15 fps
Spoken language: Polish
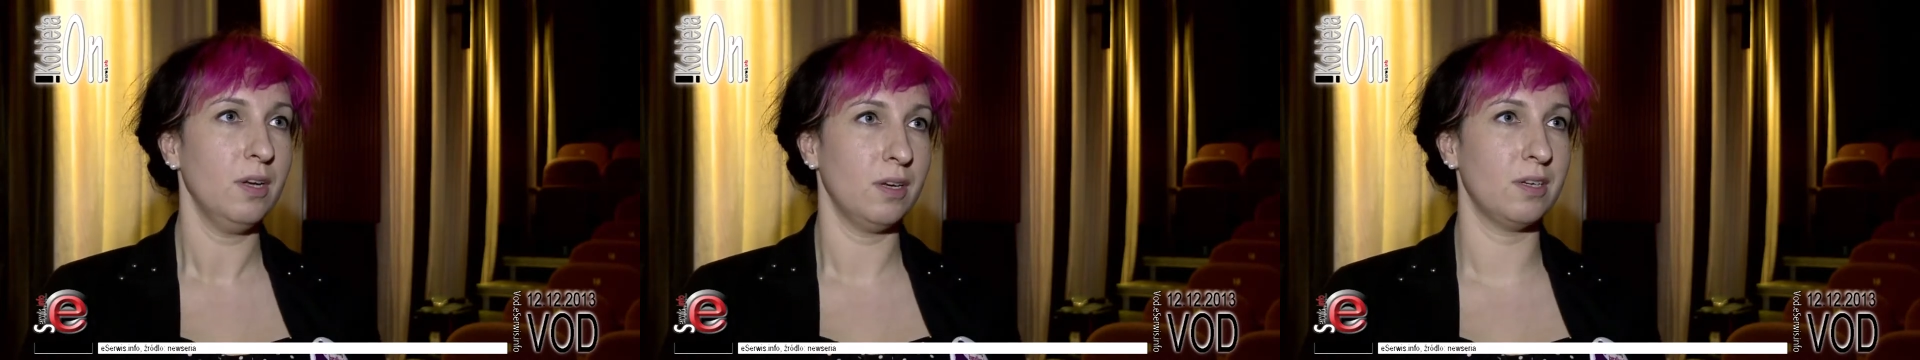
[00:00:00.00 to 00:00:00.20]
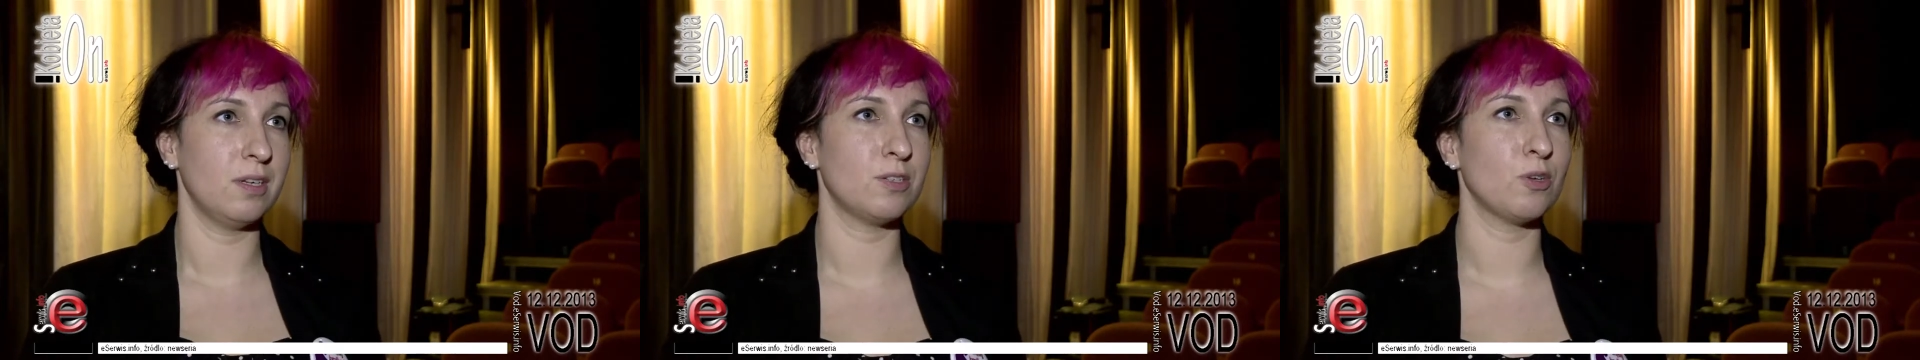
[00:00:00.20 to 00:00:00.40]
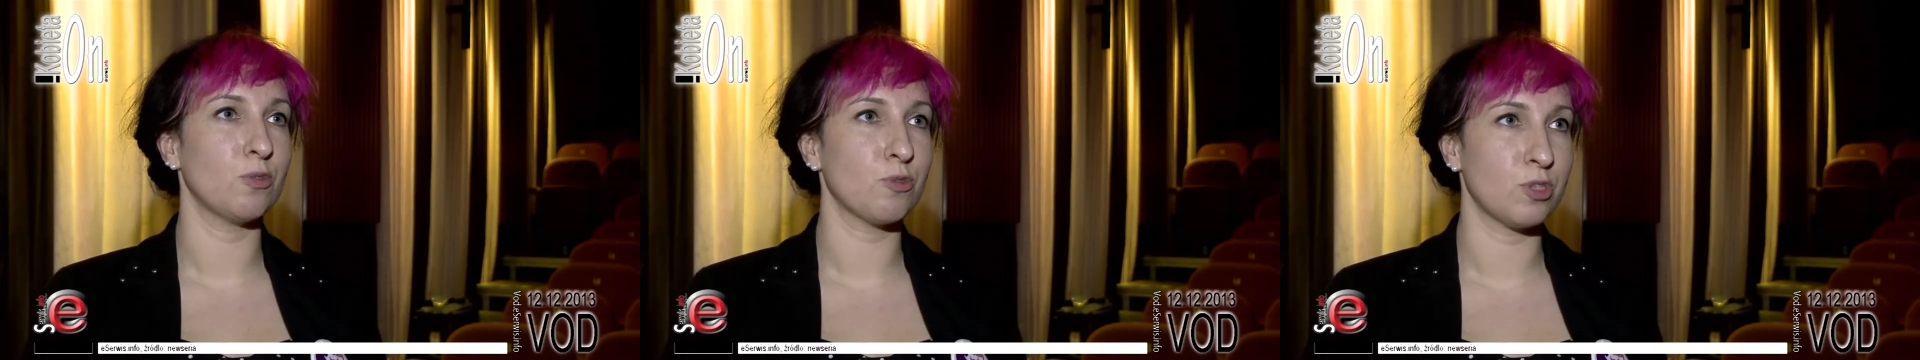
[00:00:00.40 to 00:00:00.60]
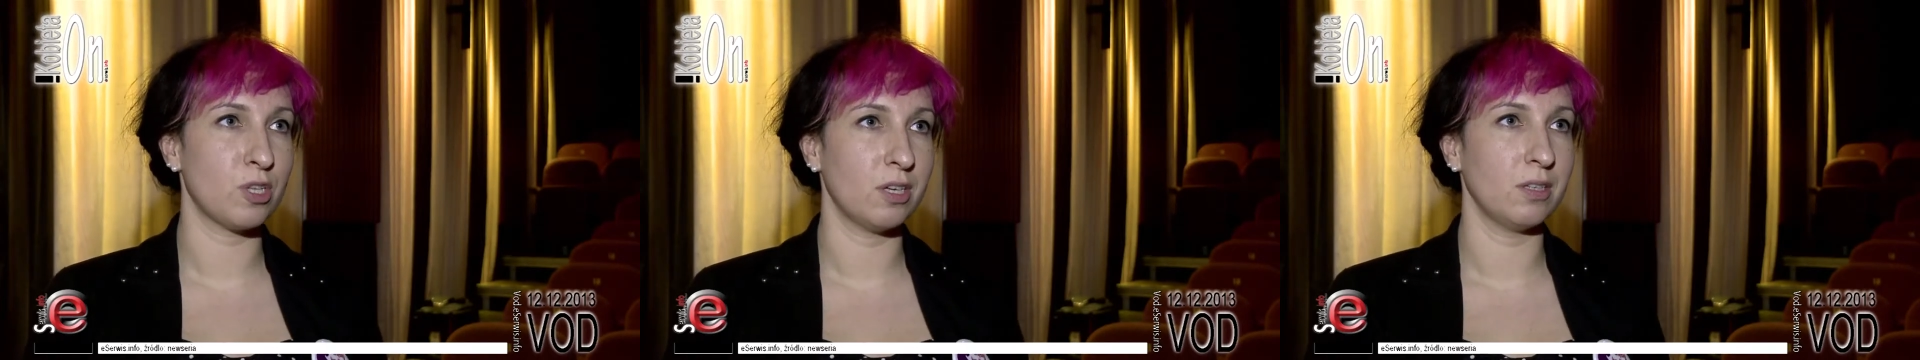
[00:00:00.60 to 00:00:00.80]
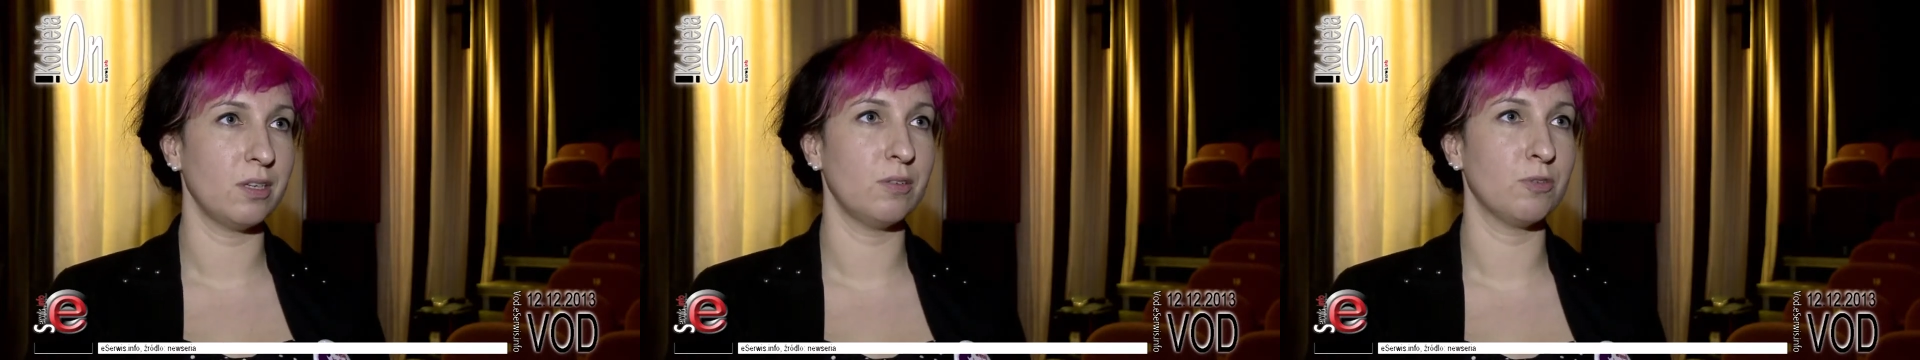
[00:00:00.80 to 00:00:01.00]
e, są w
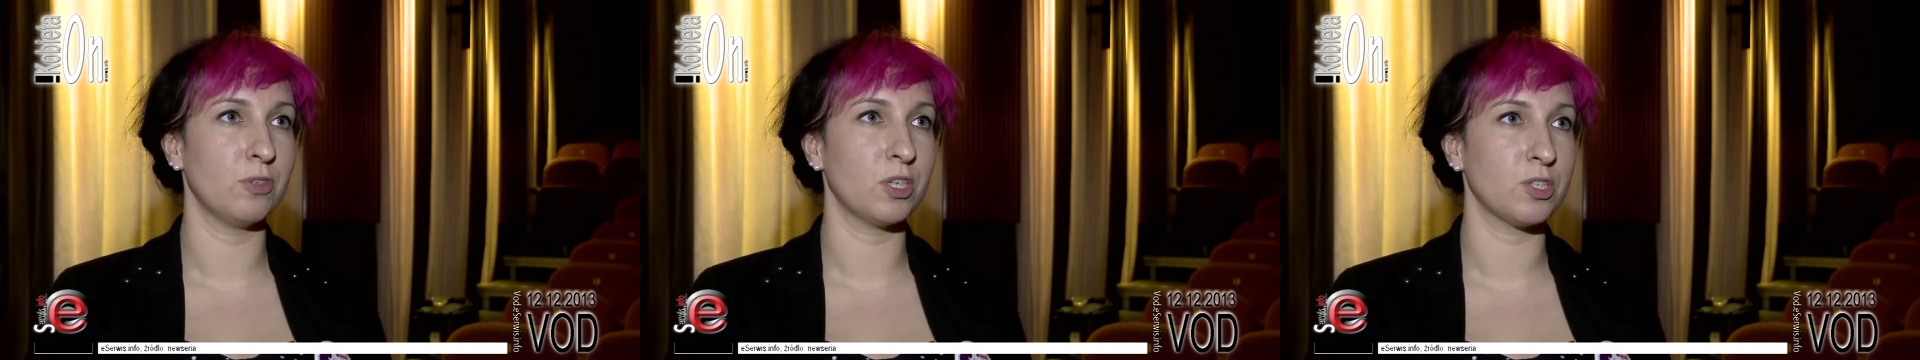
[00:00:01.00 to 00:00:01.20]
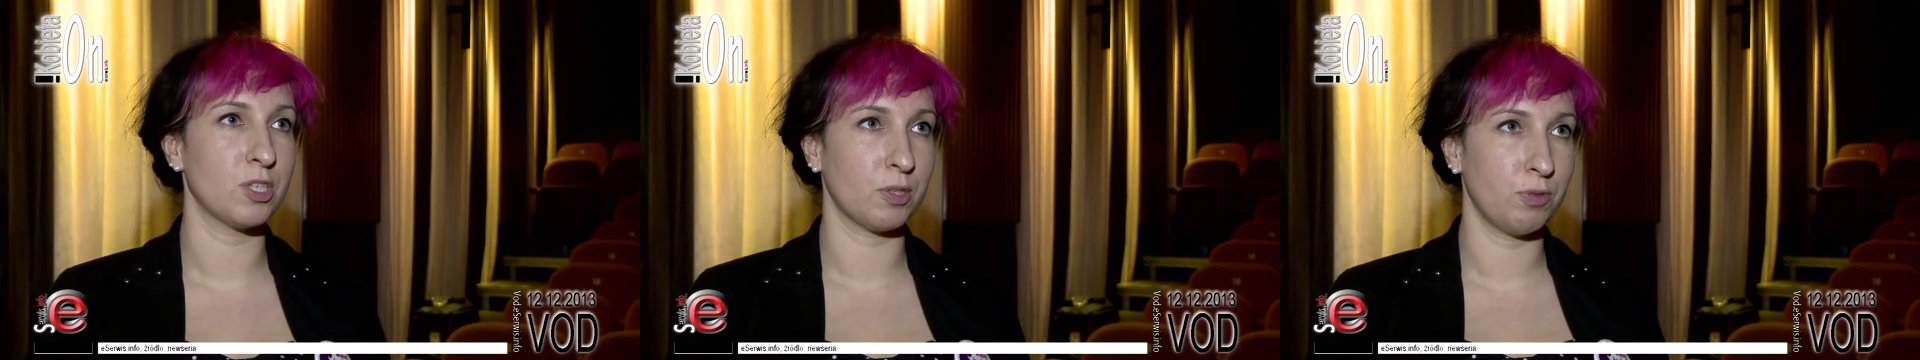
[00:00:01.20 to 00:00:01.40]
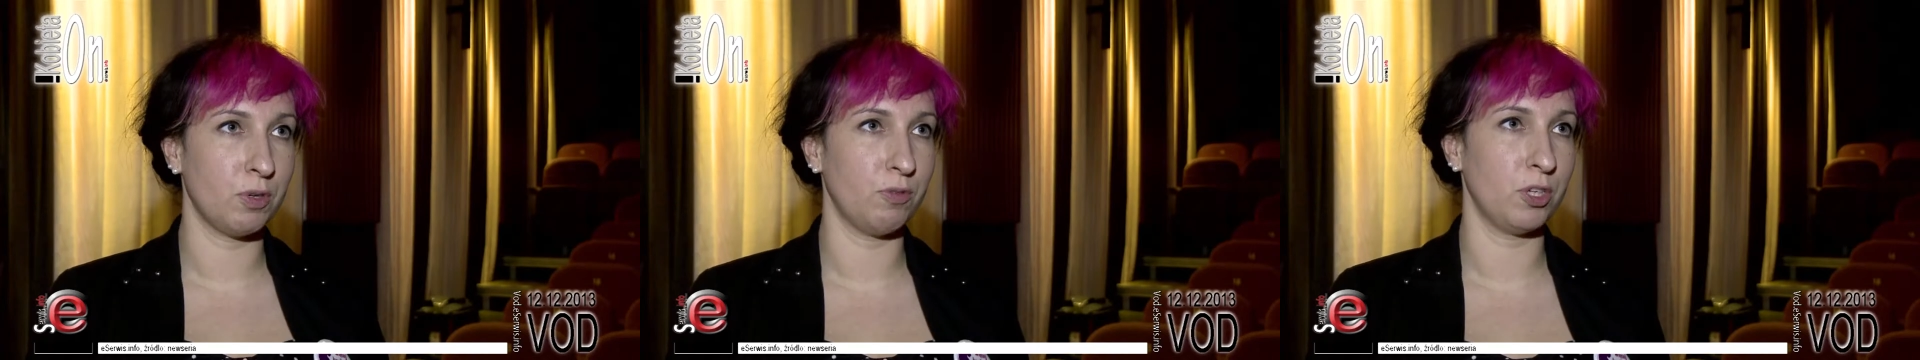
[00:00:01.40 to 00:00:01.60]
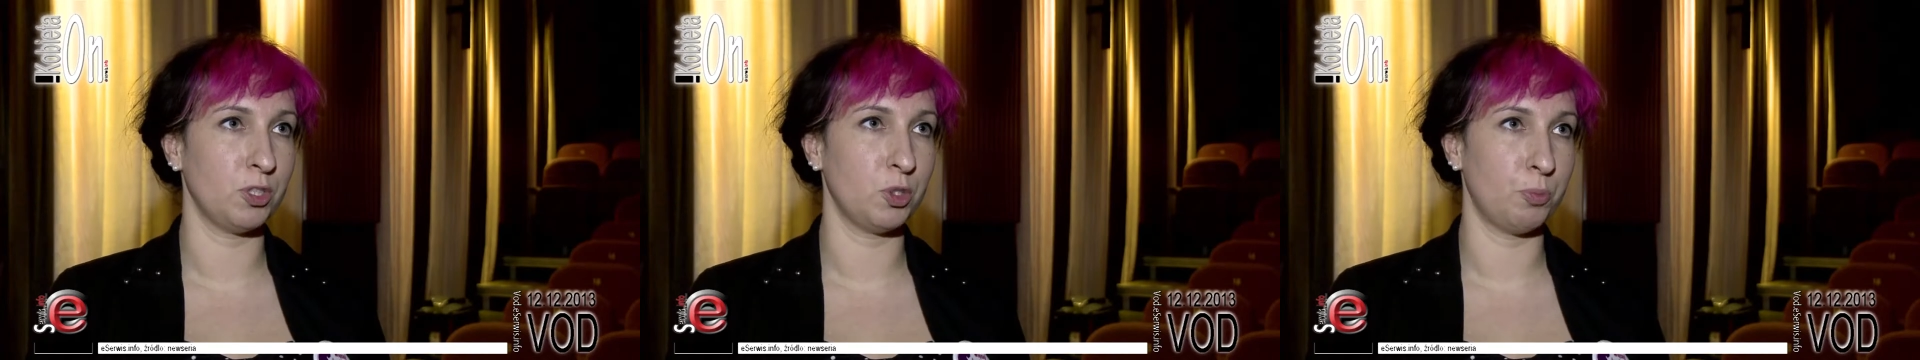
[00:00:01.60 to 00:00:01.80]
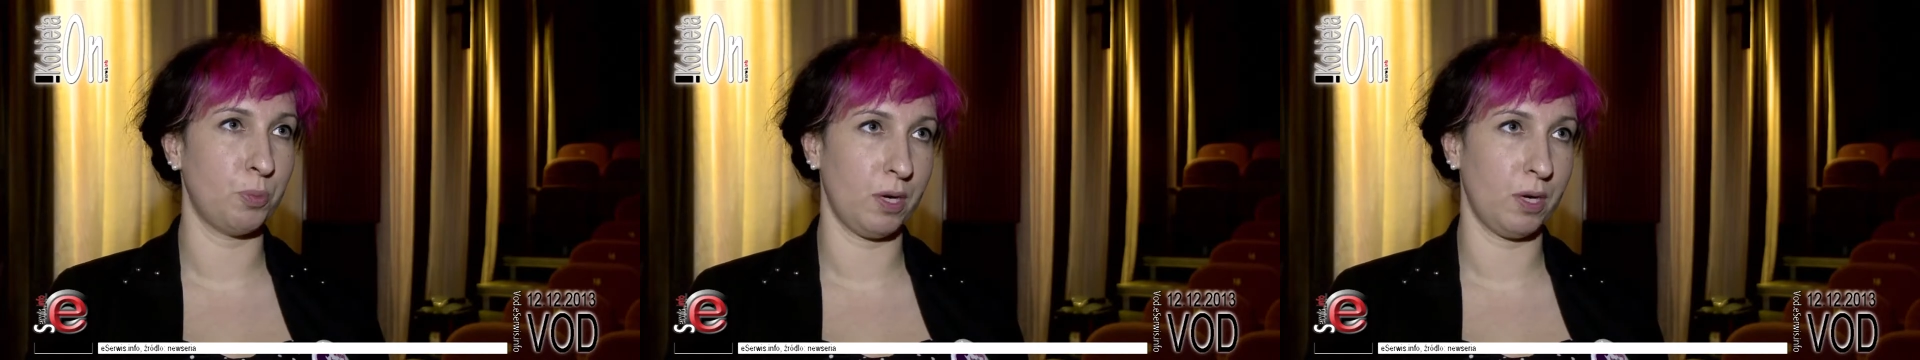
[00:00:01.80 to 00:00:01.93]
stanie wyegzekwować